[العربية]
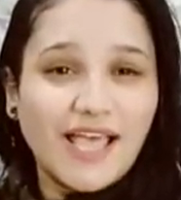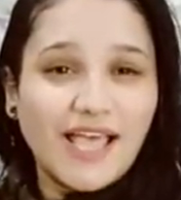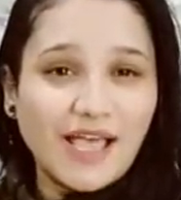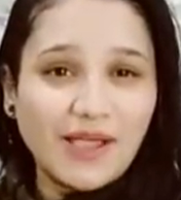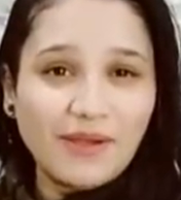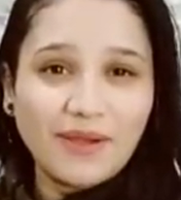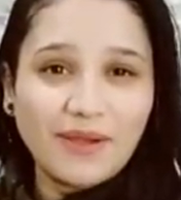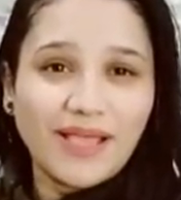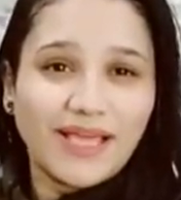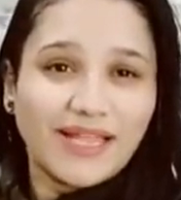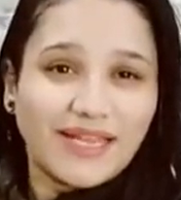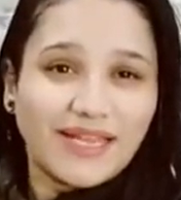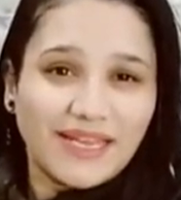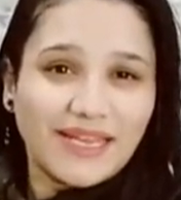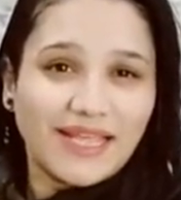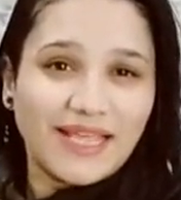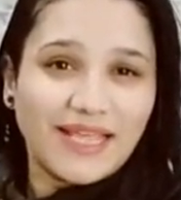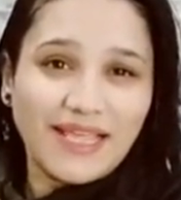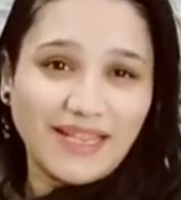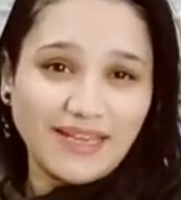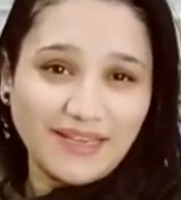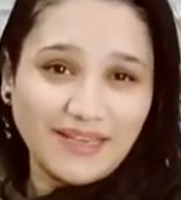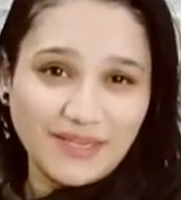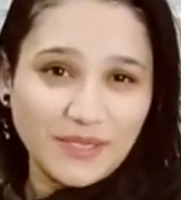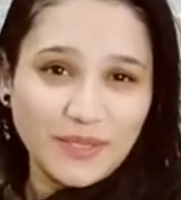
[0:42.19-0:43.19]
او على
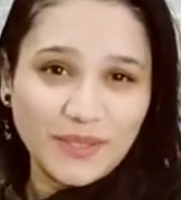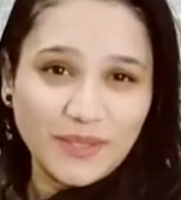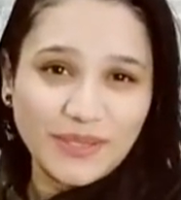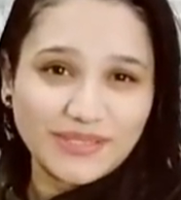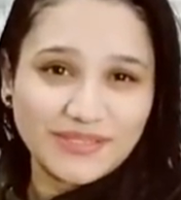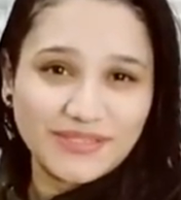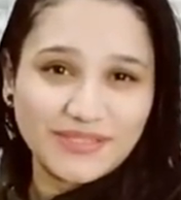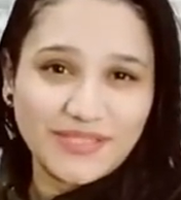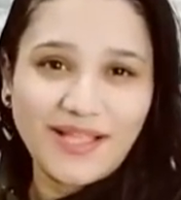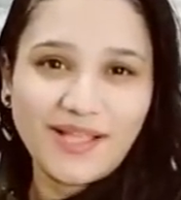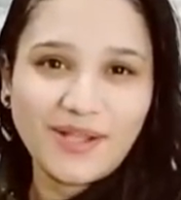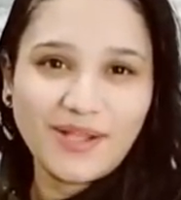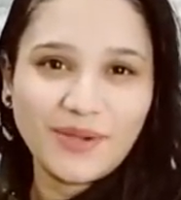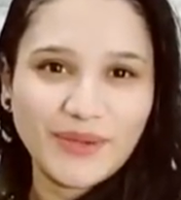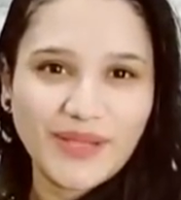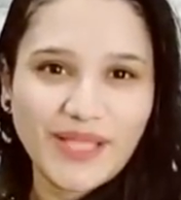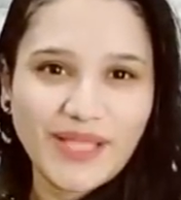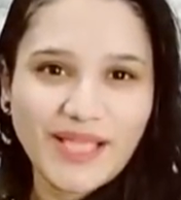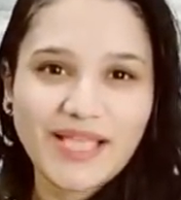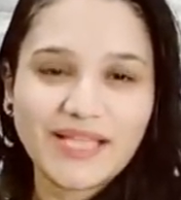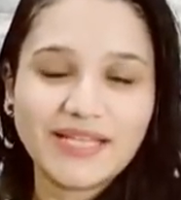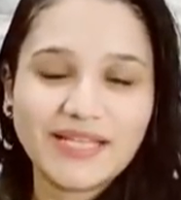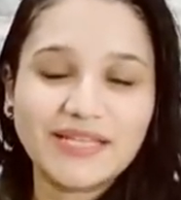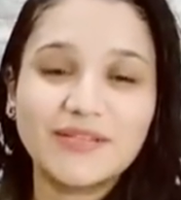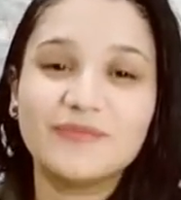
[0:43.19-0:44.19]
الاقل يوضحوا
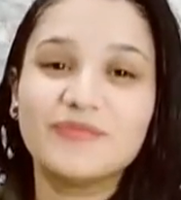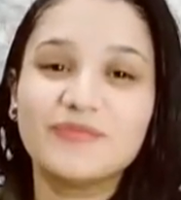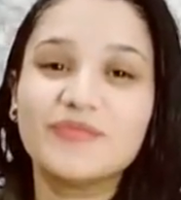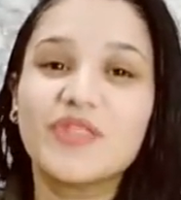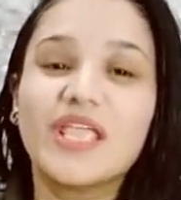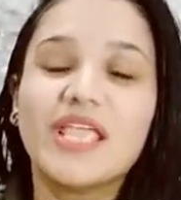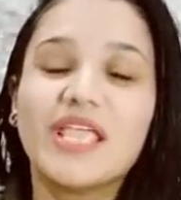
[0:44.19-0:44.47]
يعني